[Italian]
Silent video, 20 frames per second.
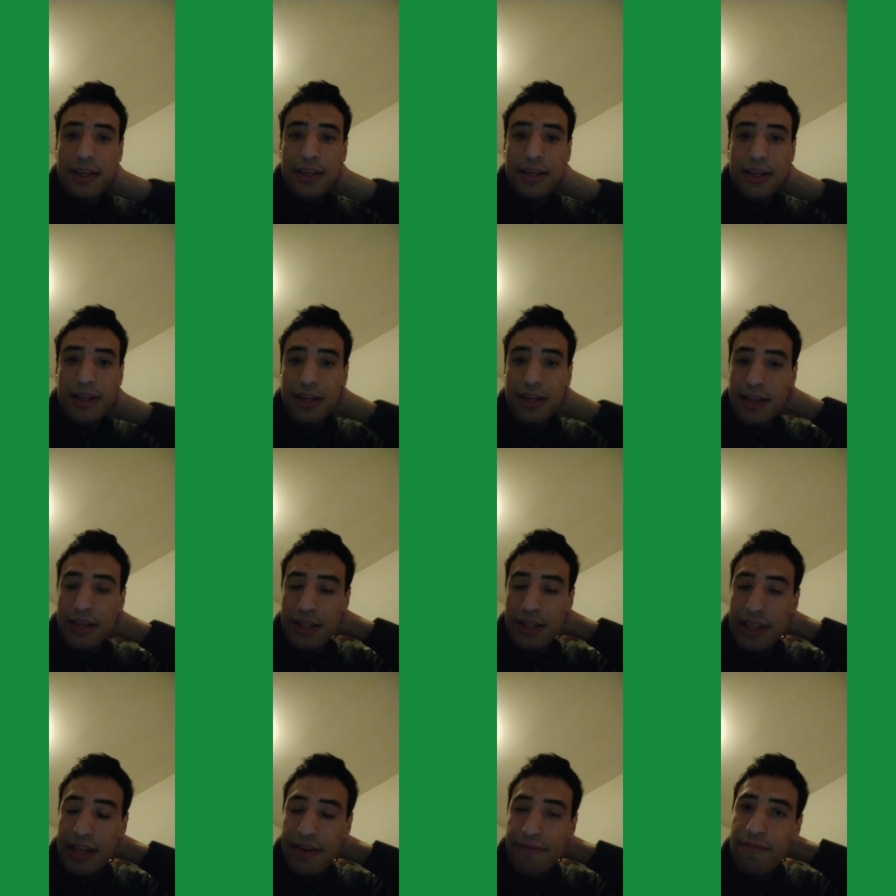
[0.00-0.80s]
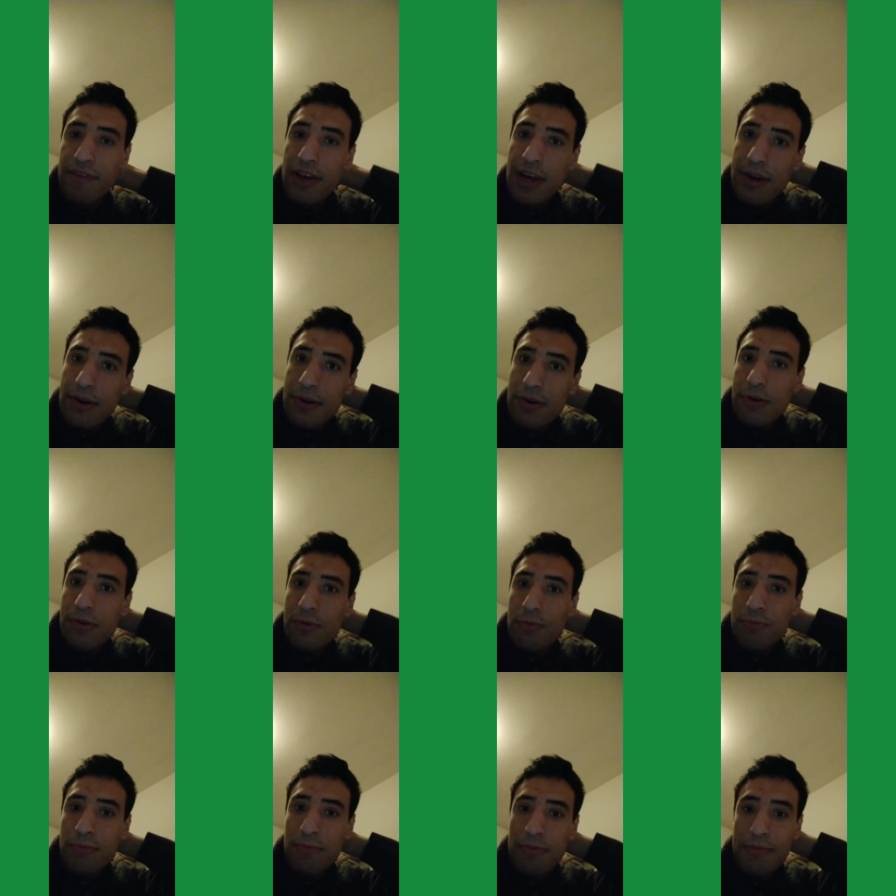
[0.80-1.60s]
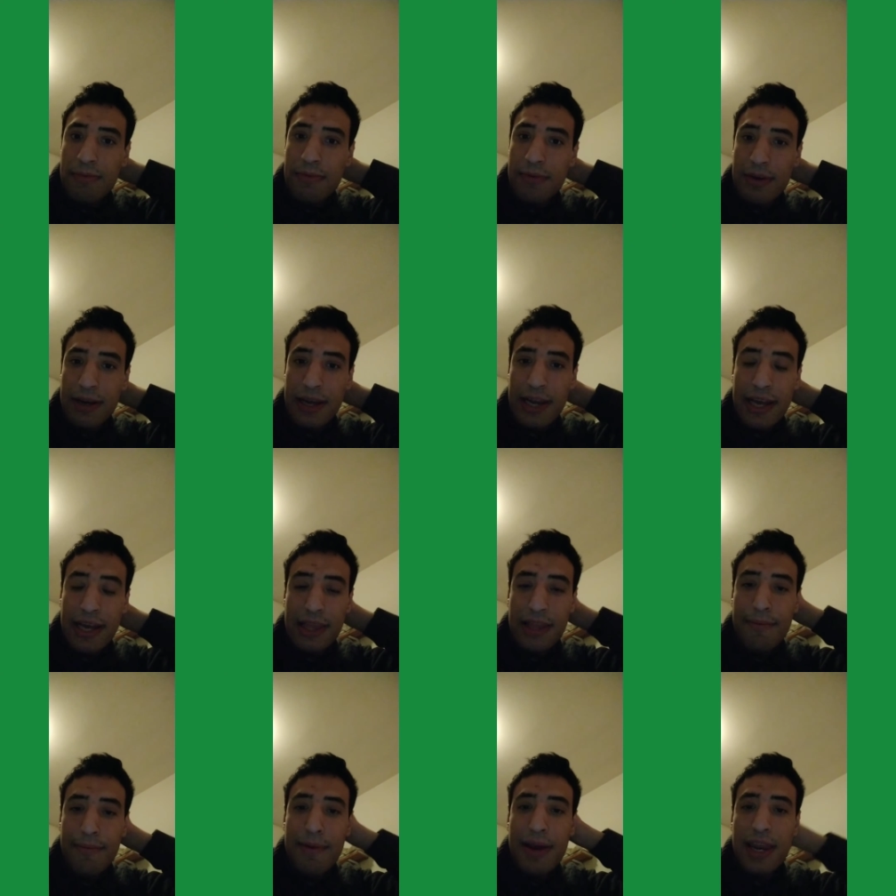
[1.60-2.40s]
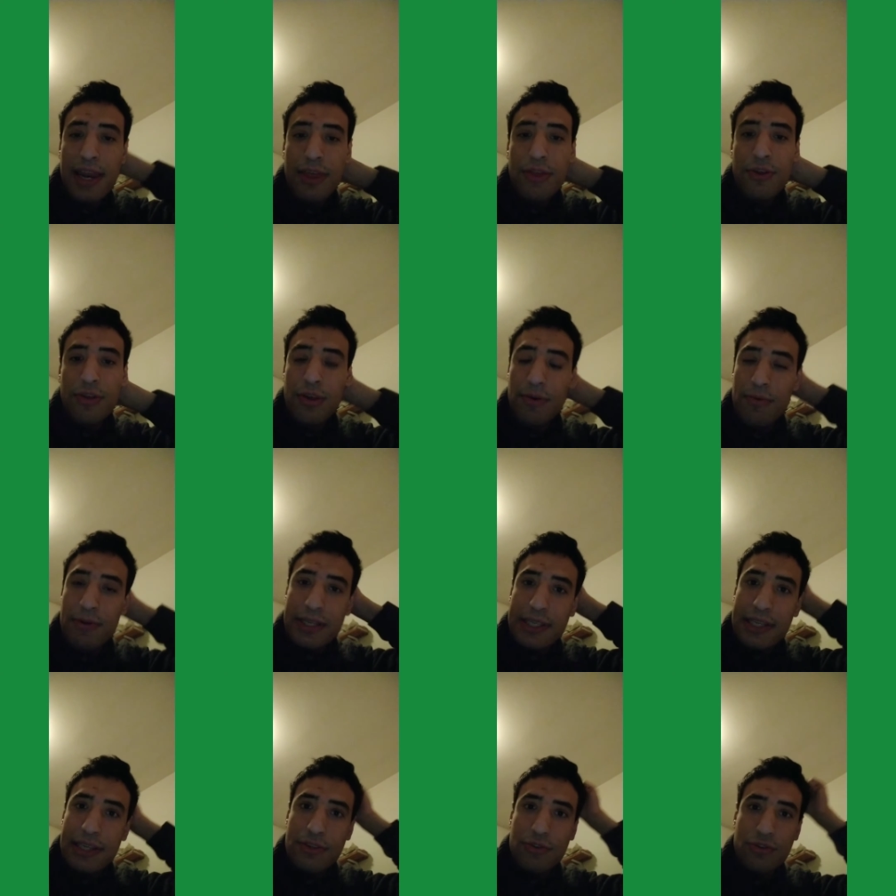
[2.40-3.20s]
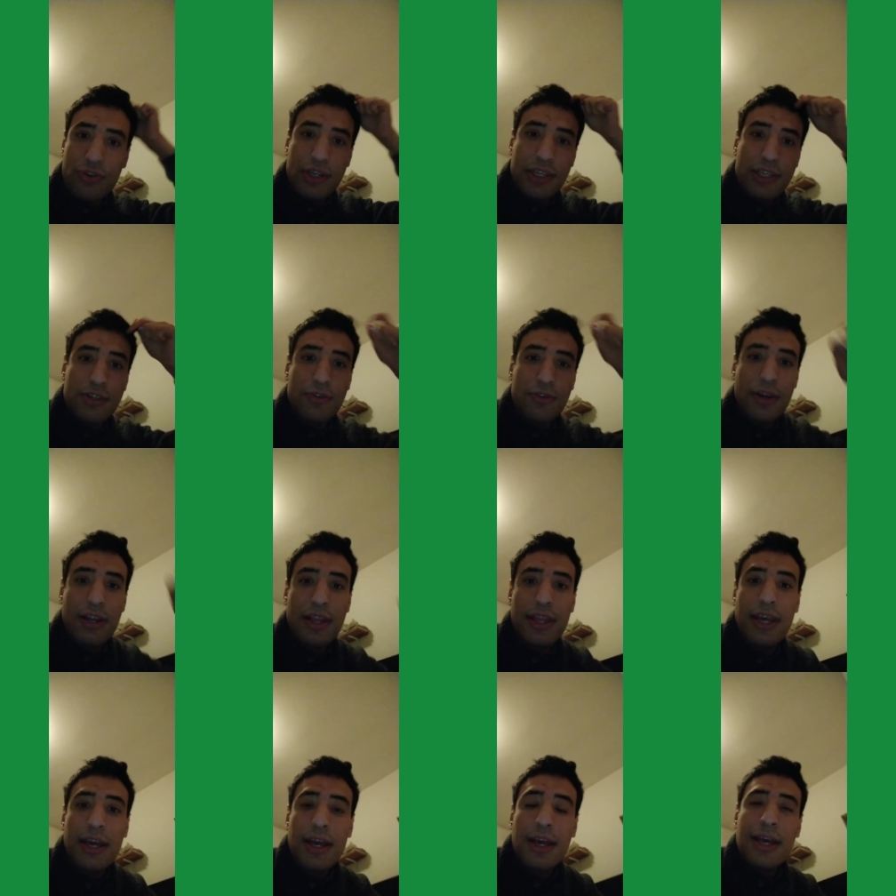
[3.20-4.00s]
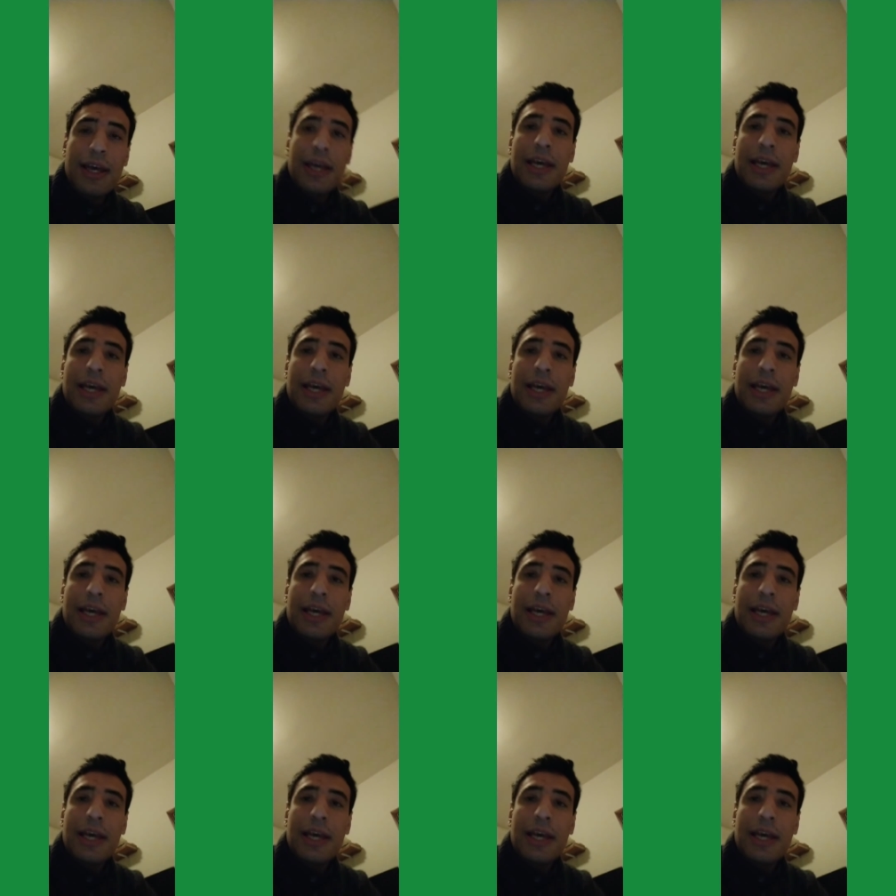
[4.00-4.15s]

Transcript: eh, davvero un grande merito di questa associazione di